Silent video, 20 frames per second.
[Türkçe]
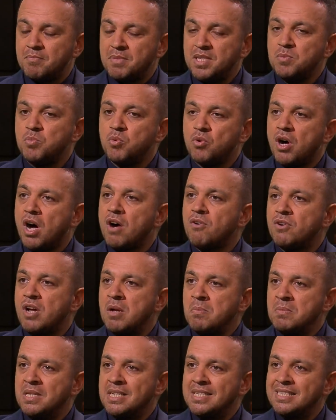Biz bu
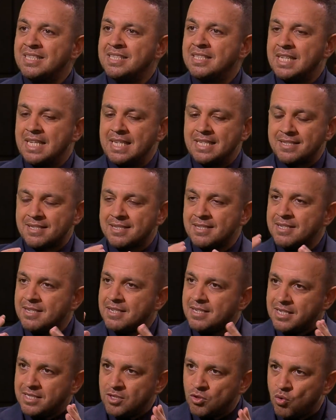kavramların
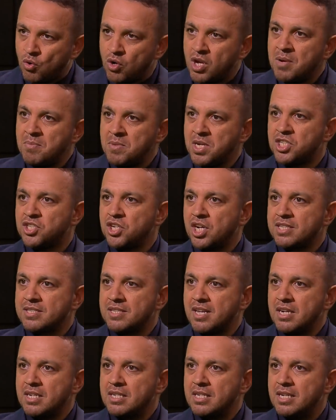sınırlarını
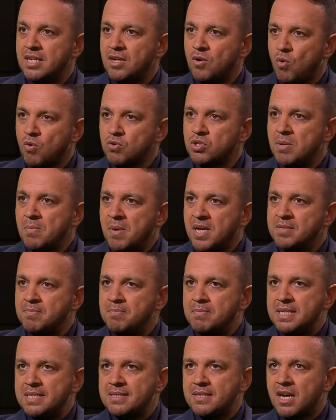koyamayacaksak o zaman
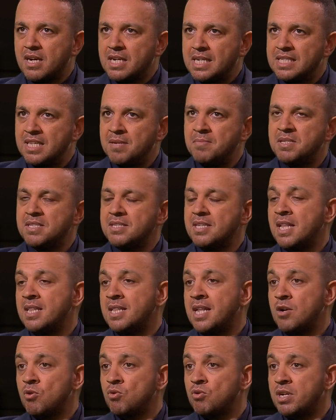biz
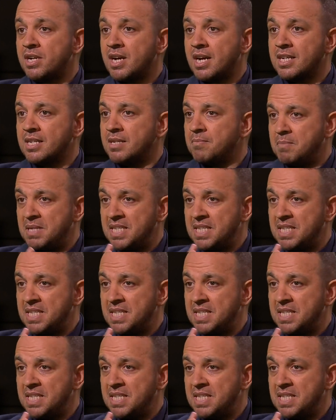akademisyenler olarak,